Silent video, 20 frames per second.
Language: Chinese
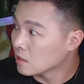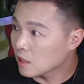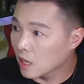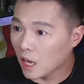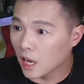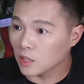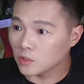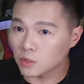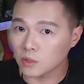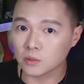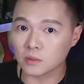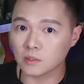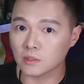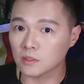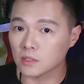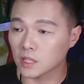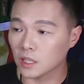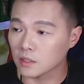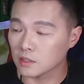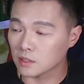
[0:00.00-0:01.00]
他就
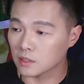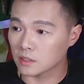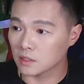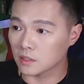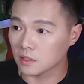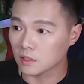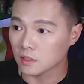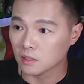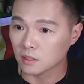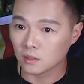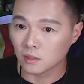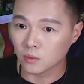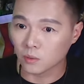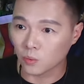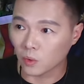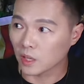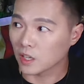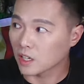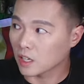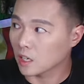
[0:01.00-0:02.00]
自称是
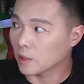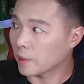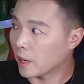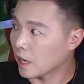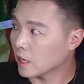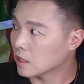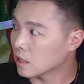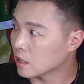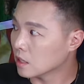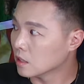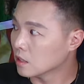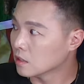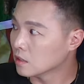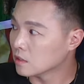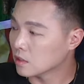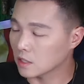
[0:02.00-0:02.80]
温和派的。